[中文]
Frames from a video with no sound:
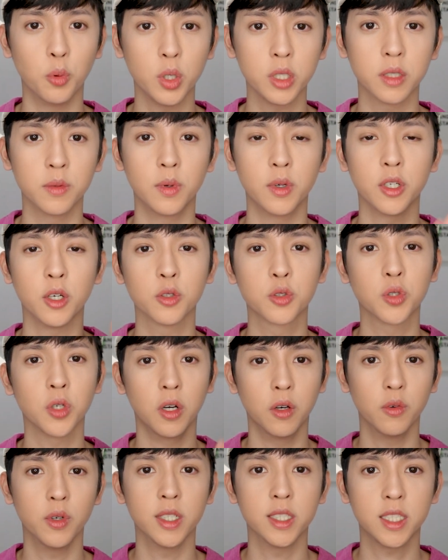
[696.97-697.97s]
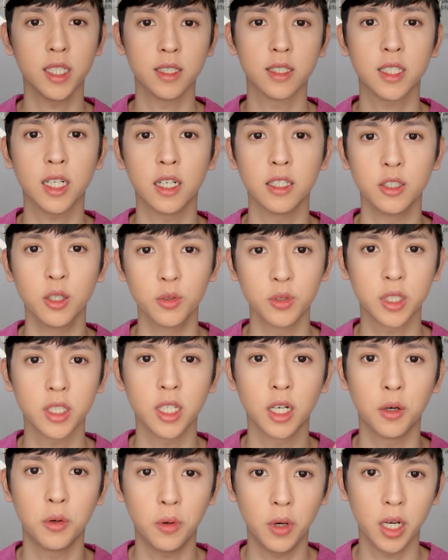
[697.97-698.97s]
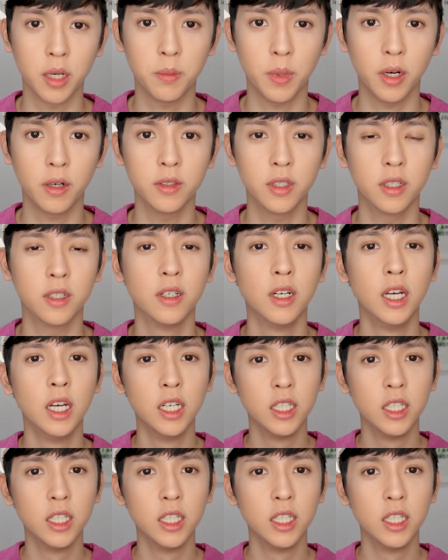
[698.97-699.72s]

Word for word: 为什么又重回线上游戏的怀抱呢？